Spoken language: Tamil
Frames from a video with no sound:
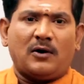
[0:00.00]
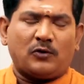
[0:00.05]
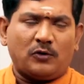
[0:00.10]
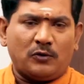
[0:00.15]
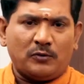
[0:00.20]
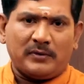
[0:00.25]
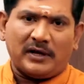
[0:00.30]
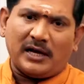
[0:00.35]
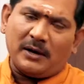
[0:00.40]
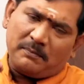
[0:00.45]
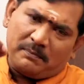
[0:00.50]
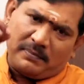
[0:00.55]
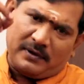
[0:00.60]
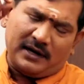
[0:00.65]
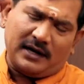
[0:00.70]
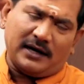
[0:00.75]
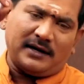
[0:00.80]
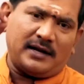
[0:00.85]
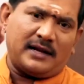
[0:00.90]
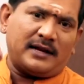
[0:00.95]
ஒரு
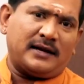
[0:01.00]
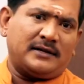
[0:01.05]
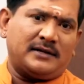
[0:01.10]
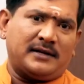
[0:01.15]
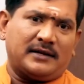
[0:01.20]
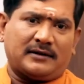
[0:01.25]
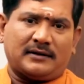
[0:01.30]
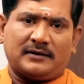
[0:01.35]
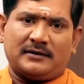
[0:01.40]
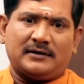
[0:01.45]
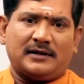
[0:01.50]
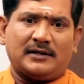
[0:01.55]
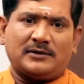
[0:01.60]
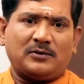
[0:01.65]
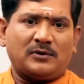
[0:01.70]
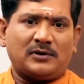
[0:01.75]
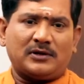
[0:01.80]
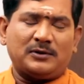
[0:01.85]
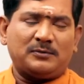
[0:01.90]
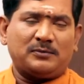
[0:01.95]
மிகப்பெரிய டைரக்டர் நான்
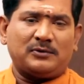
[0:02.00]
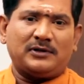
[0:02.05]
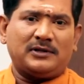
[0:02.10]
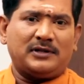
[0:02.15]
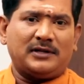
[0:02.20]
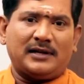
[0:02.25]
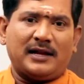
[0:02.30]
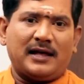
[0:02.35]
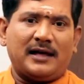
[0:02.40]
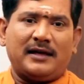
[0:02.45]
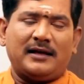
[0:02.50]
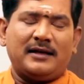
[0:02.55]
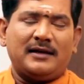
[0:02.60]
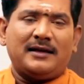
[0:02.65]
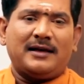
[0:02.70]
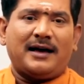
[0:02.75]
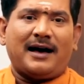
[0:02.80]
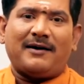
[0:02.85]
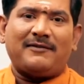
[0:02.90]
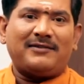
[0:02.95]
சொல்கிறது புரியுதுங்களா
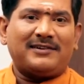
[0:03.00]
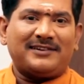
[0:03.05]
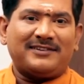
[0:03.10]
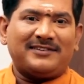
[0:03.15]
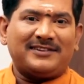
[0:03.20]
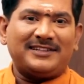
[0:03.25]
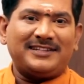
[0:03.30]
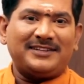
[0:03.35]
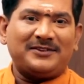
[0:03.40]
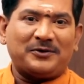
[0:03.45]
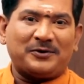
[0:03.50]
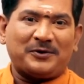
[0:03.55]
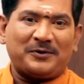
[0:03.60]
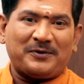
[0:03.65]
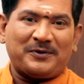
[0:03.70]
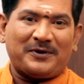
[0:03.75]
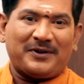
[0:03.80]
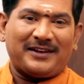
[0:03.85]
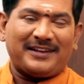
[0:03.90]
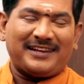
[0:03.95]
அவர் வந்து ஒரு
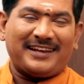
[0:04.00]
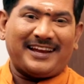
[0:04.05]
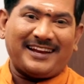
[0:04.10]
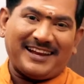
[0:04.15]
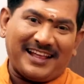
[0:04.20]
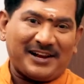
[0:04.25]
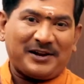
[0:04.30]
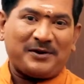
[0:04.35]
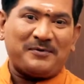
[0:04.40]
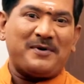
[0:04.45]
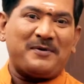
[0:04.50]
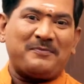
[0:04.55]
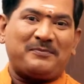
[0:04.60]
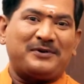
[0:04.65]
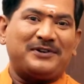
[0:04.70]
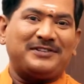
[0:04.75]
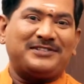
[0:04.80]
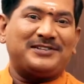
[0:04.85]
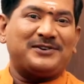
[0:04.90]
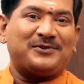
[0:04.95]
எல்லாருக்குமே
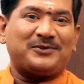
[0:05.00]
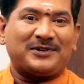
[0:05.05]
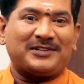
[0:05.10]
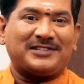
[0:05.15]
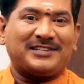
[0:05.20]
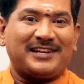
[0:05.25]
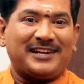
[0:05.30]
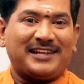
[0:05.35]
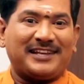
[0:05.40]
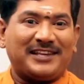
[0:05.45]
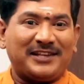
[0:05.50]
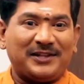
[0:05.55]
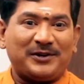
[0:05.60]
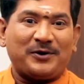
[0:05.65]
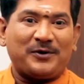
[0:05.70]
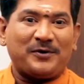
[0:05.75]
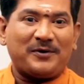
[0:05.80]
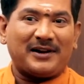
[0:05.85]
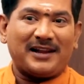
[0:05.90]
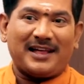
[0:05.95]
பிடிச்ச ஒரு சில
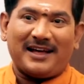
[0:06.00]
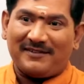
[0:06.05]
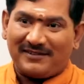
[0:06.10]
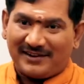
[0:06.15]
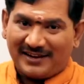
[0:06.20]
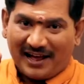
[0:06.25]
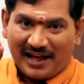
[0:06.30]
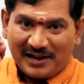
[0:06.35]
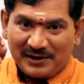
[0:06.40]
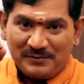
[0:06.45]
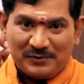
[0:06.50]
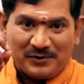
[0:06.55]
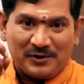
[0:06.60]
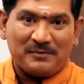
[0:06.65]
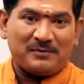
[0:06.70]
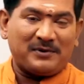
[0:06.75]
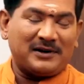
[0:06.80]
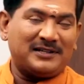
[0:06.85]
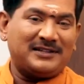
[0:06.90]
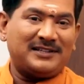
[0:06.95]
ஹீரோவெல்லாம் அவர்
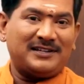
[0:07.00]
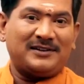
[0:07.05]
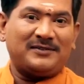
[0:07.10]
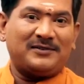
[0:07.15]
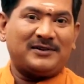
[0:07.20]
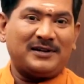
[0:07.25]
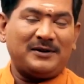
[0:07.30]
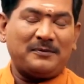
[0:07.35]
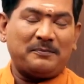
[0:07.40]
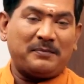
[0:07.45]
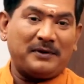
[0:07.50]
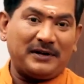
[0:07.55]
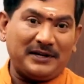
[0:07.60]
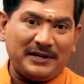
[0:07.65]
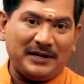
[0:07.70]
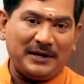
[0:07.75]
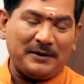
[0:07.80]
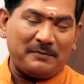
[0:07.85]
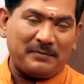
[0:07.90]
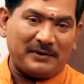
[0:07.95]
அறிமுகப்படுத்தினவர்
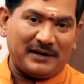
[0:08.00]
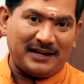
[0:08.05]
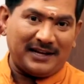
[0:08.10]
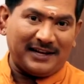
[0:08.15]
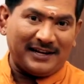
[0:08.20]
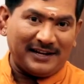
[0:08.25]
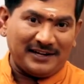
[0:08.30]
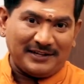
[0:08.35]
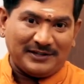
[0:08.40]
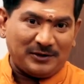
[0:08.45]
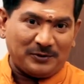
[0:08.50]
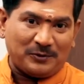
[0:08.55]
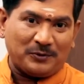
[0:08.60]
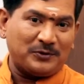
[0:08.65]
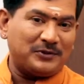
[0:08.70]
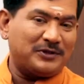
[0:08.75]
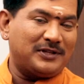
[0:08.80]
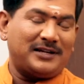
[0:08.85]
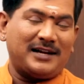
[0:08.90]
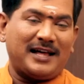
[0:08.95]
பெரிய பெரிய ஹிட்டு
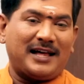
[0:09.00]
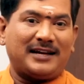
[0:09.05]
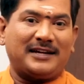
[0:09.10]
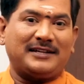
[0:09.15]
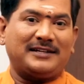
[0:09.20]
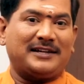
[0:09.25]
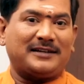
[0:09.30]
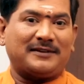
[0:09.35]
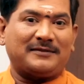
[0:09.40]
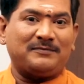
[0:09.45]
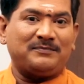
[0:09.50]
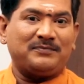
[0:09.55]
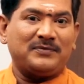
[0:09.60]
கொடுத்த டேரக்டர்